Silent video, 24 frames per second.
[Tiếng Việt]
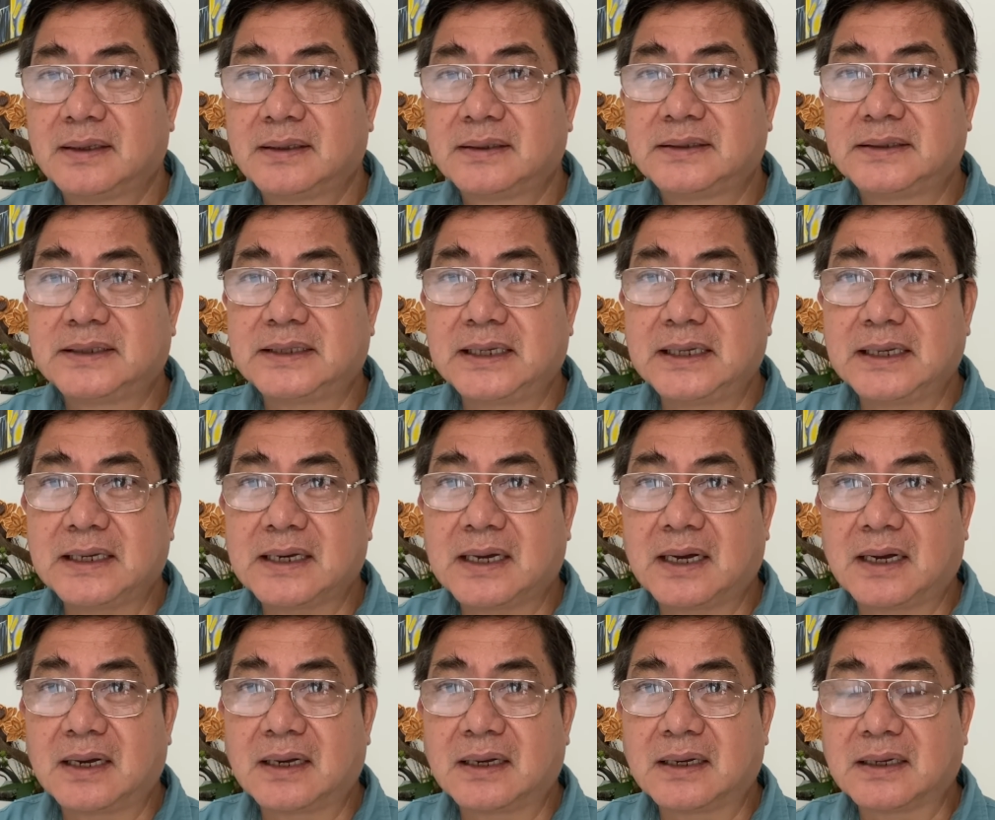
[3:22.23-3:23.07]
chỉ
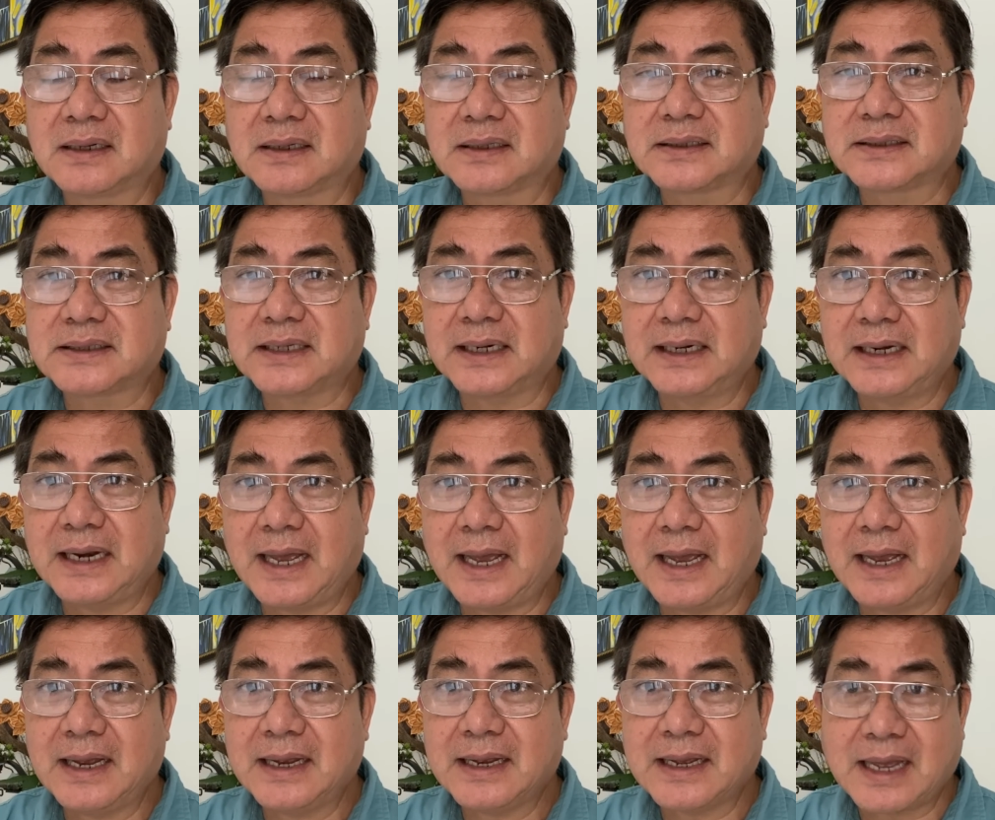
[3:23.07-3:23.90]
cần chánh
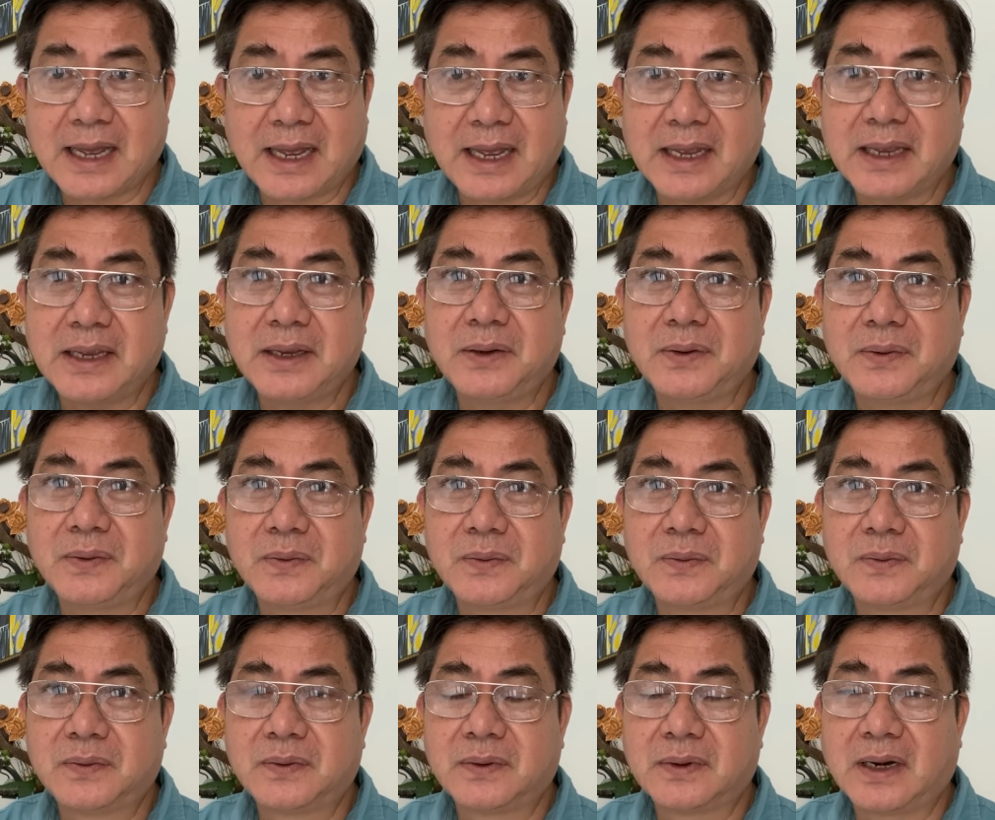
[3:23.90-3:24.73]
án Kha Hiêu
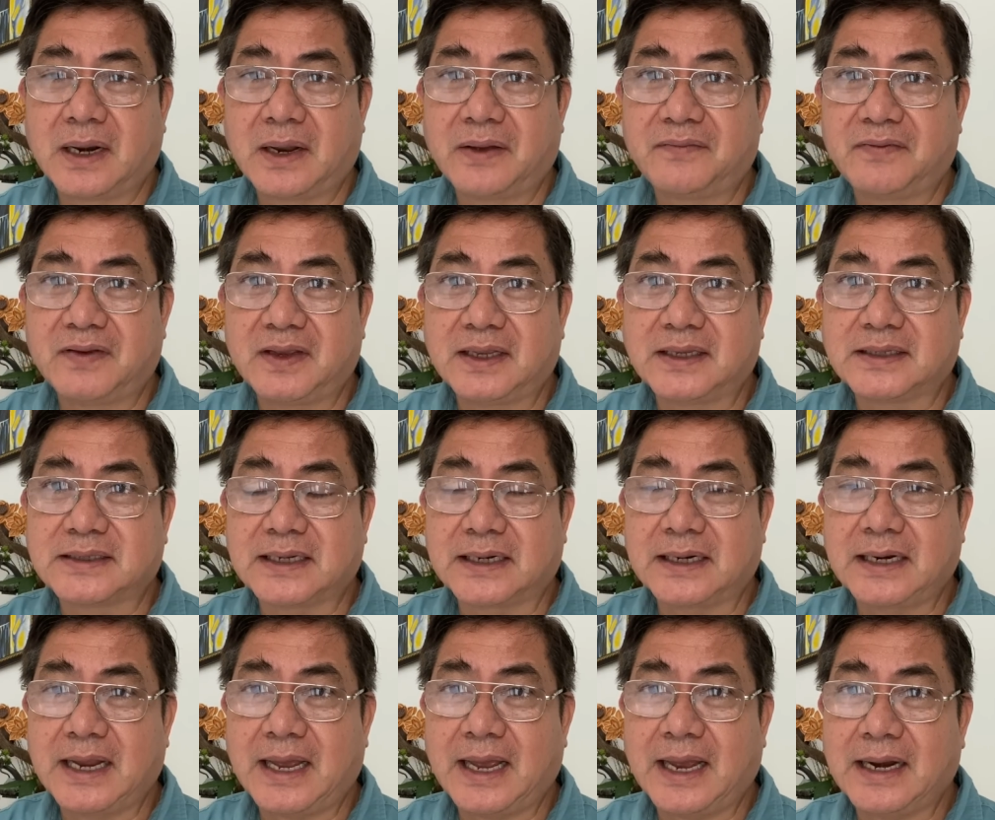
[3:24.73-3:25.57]
là vị
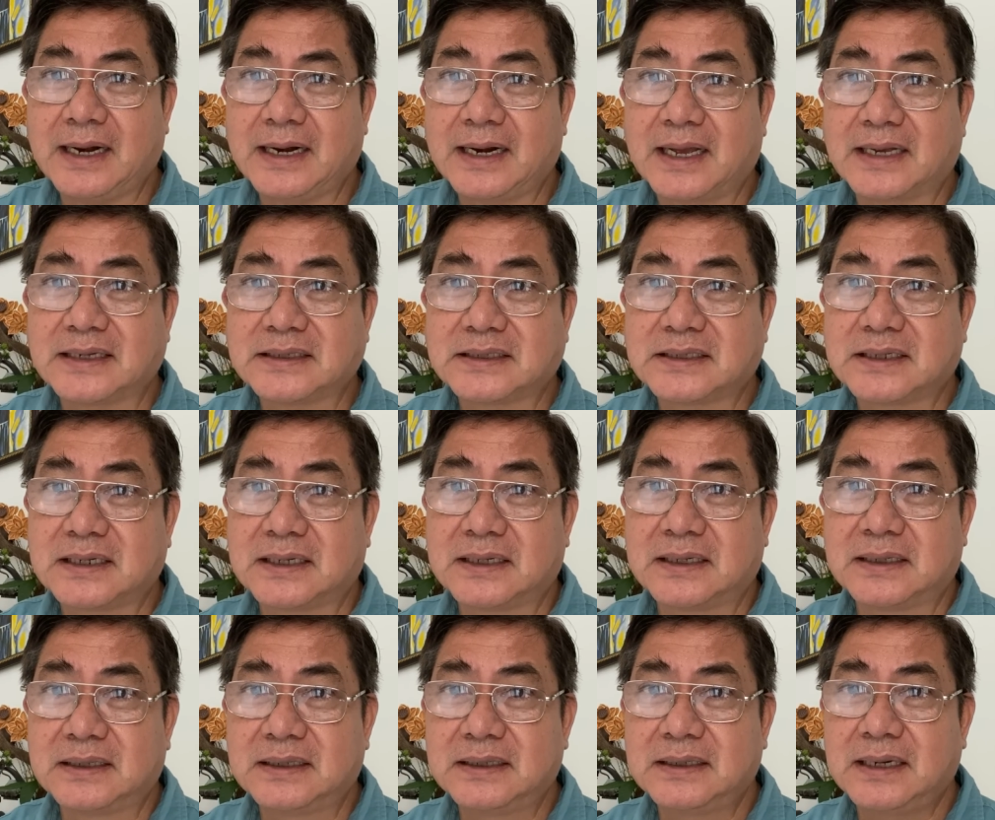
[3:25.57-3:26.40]
chánh án đã
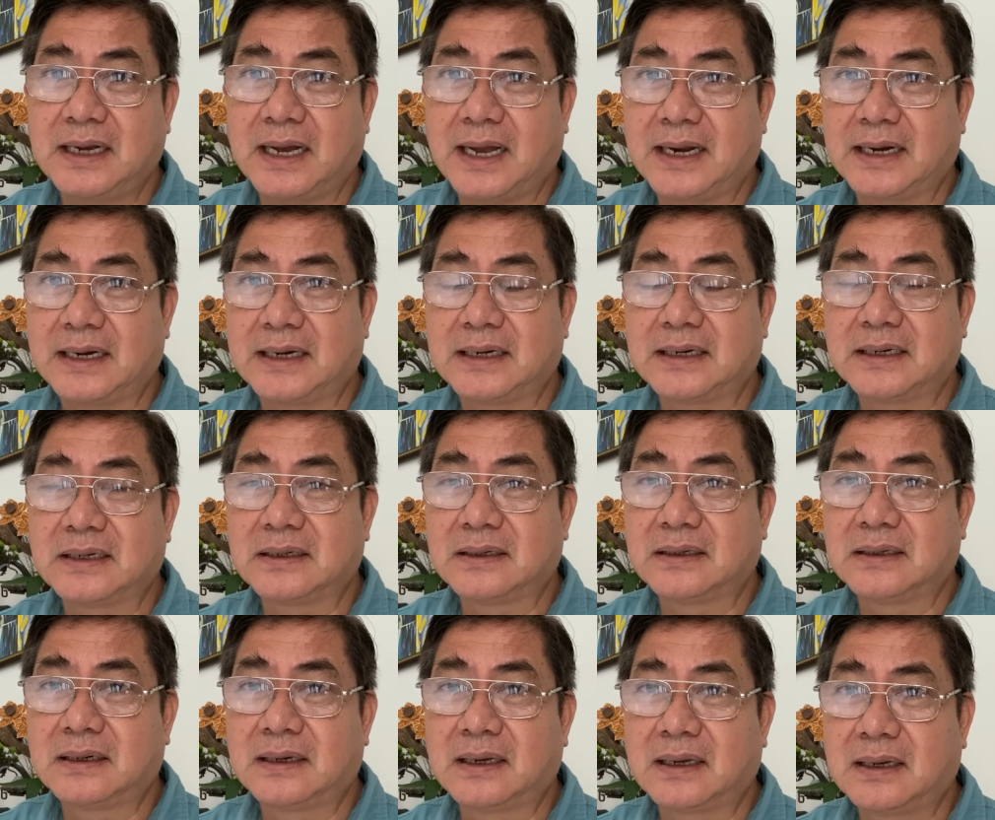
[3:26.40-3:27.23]
xử
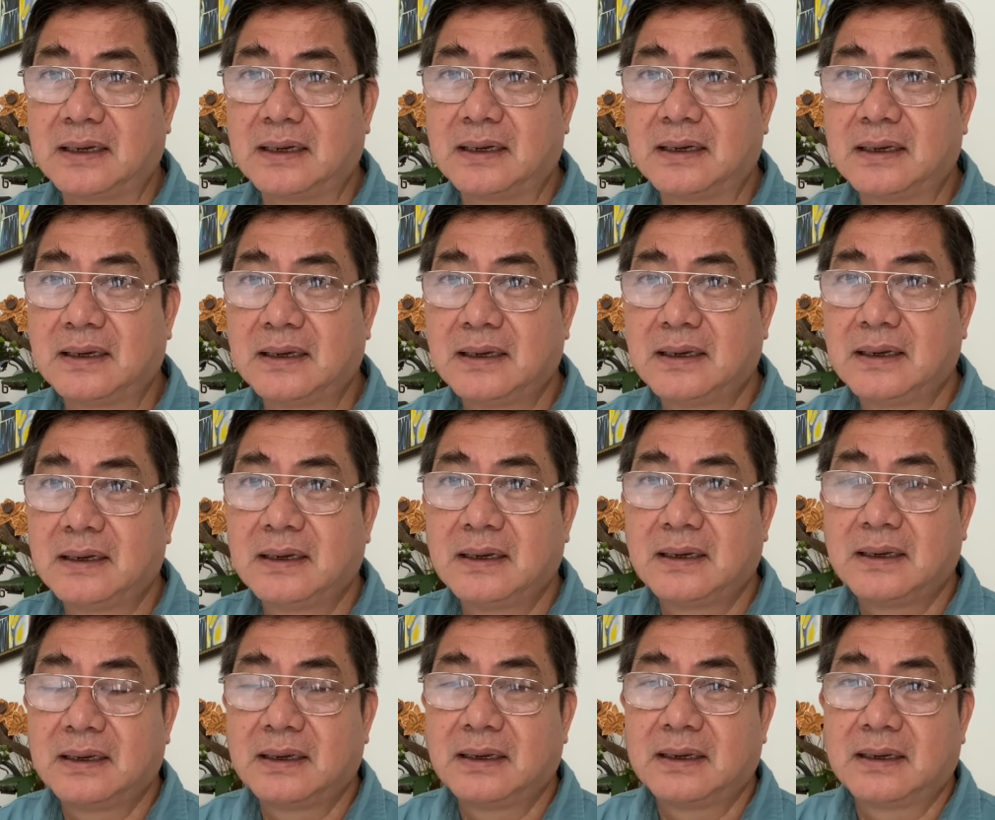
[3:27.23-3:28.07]
anh ờ,
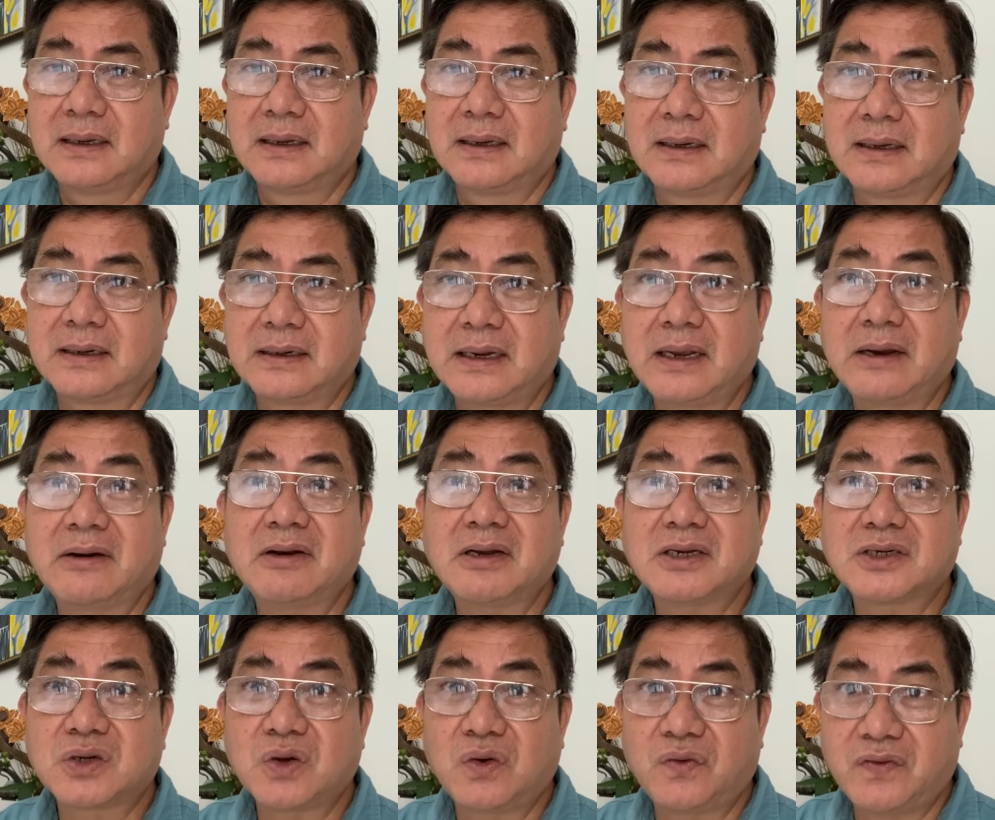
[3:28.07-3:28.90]

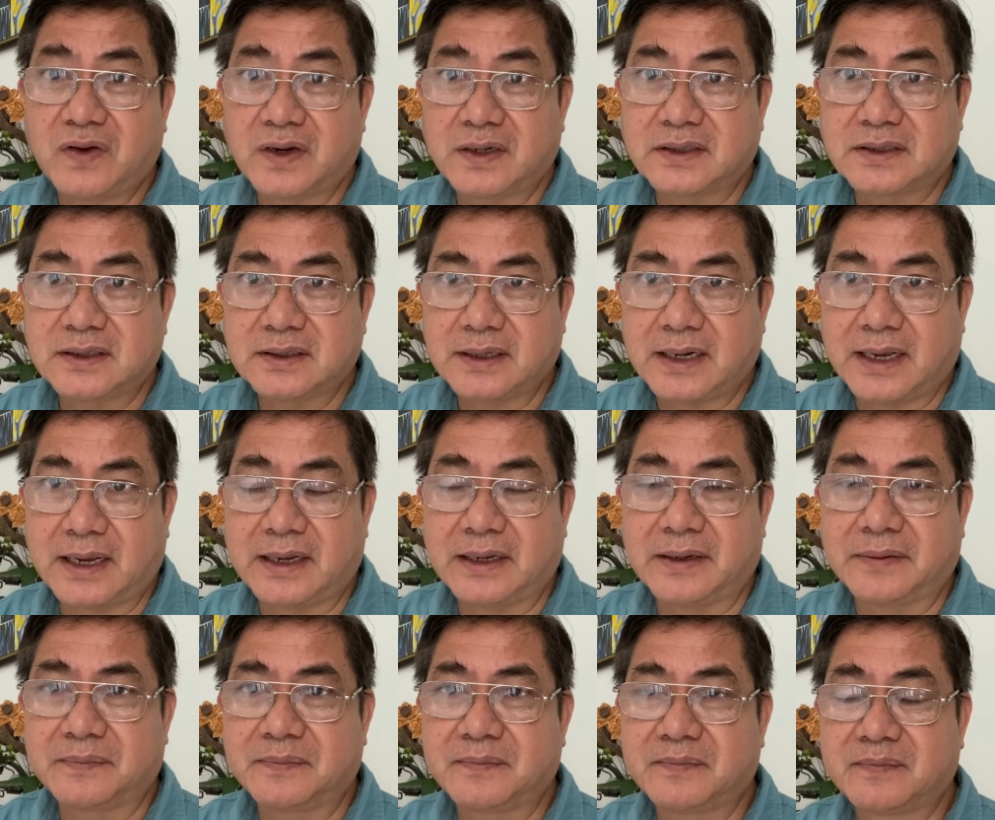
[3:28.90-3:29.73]
Derek Chauvin trước
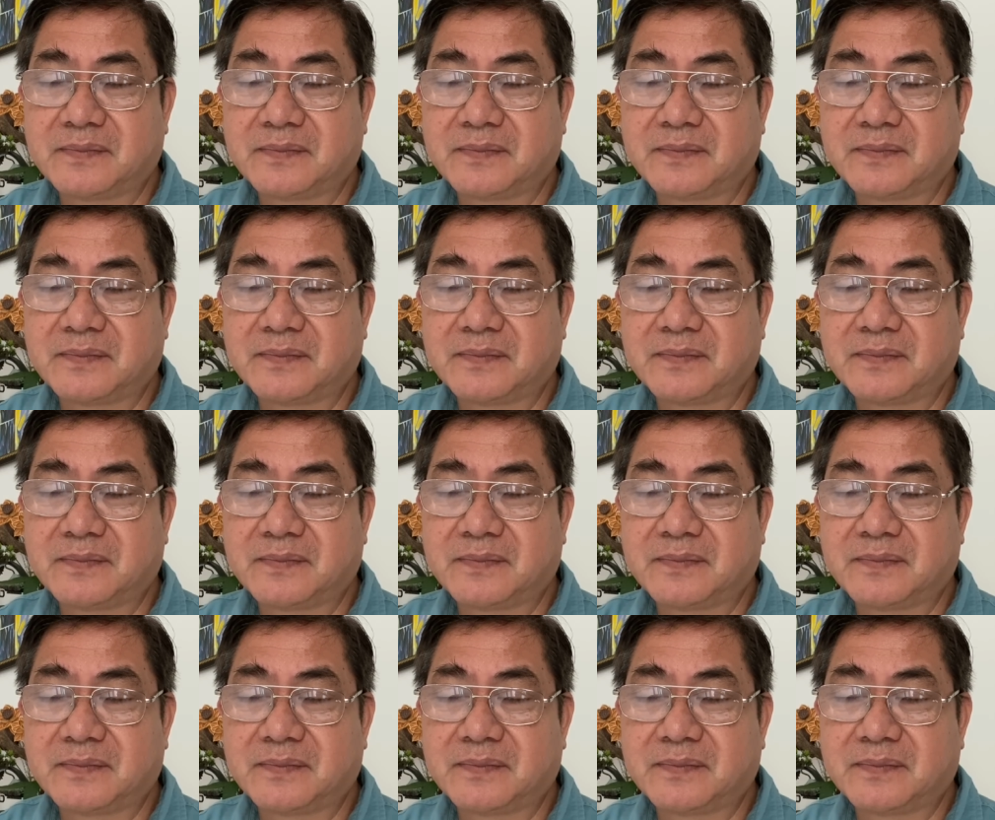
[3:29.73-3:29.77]
đây.